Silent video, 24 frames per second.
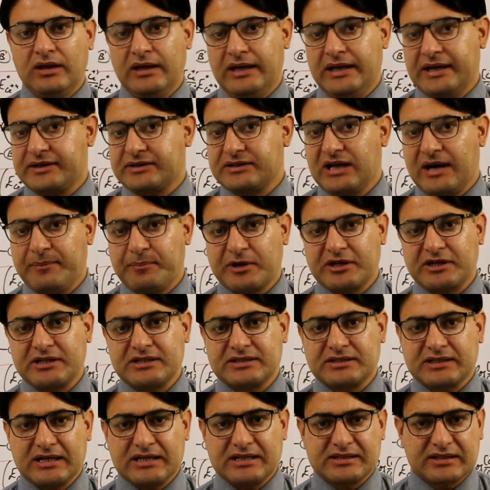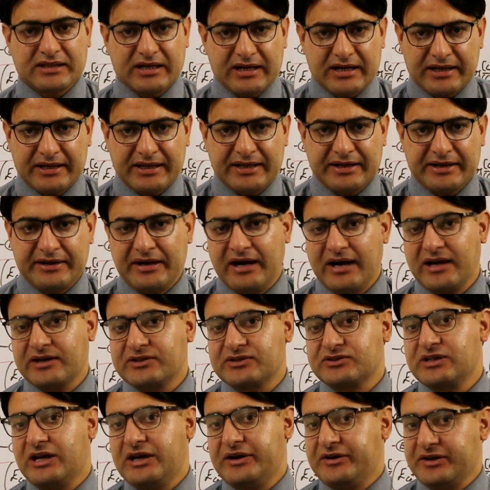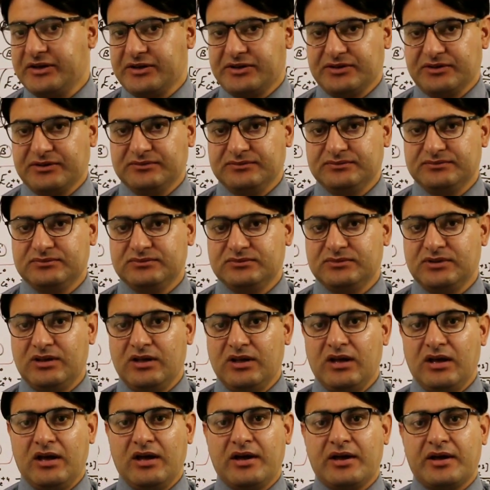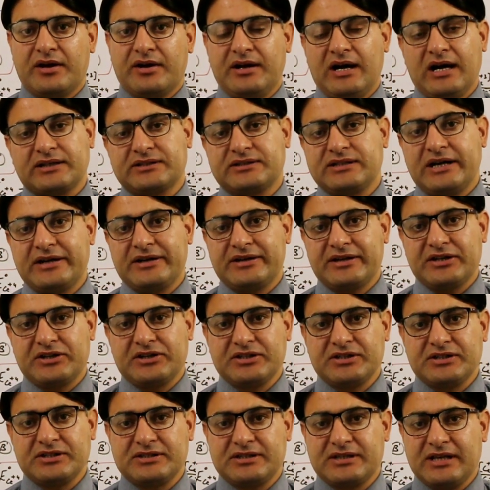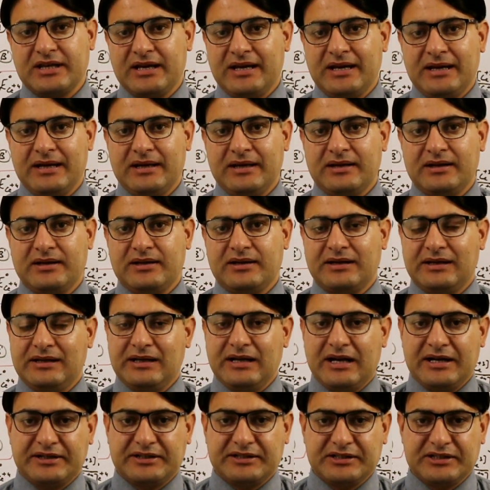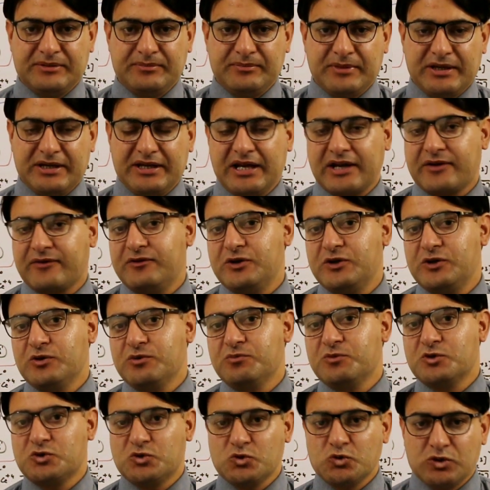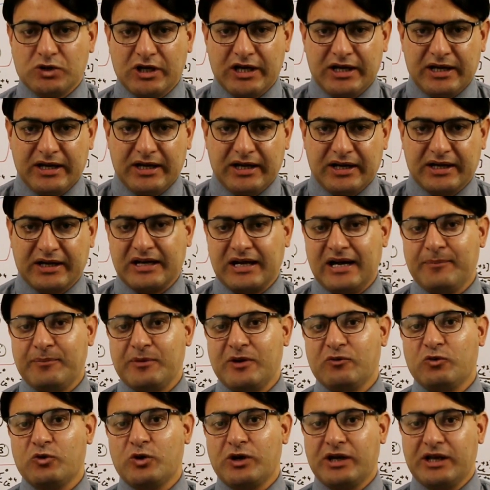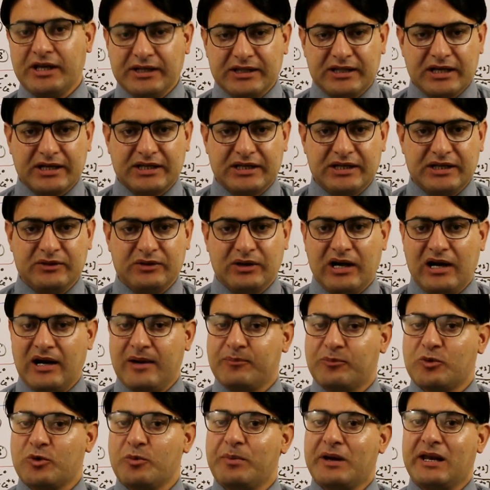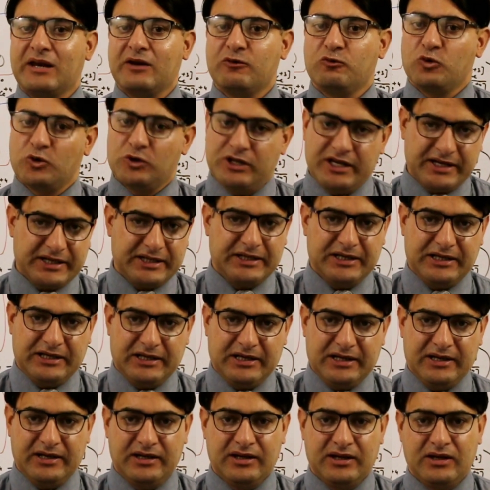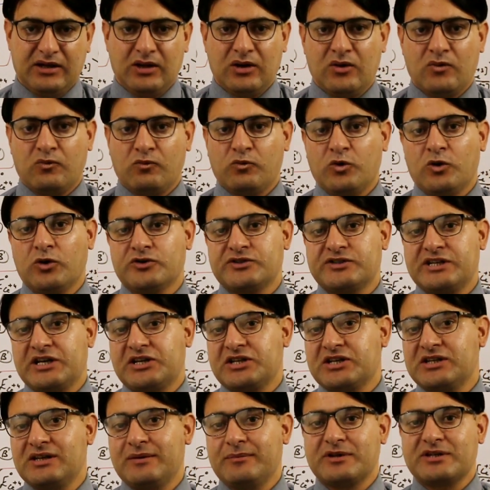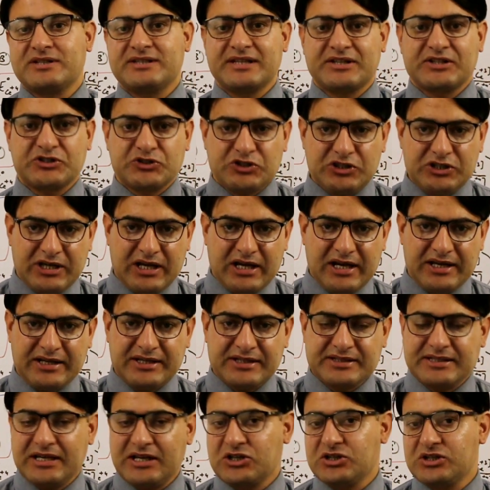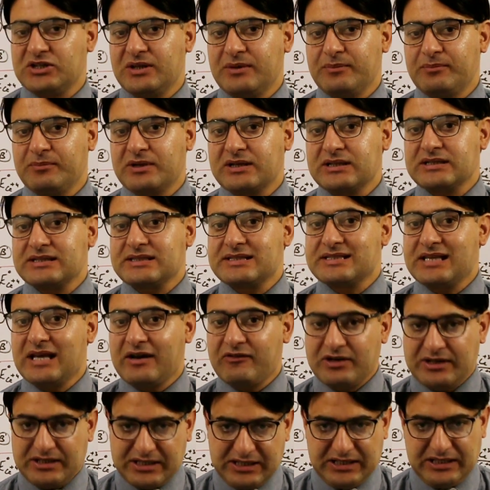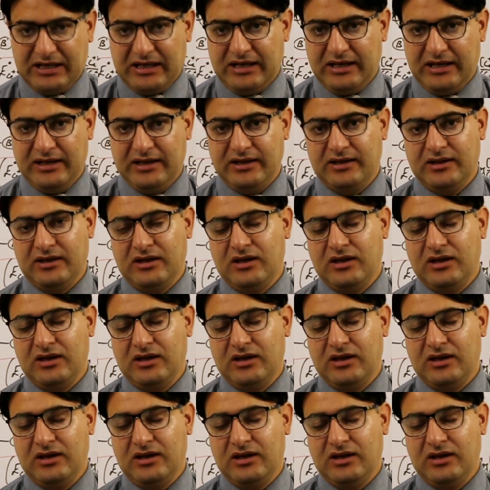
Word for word: एक टॉपिक डिस्कस करेंगे रिडॉक्स टाइट्रेशन रिडॉक्स टाइट्रेशन से रिलेटेड मेरी एक वीडियो मौजूद है अगर आपने वो नहीं देखी आपको पहले वो देखनी है वो सेशन नंबर सिक्सटीन है ये सेशन नंबर सेवनटीन है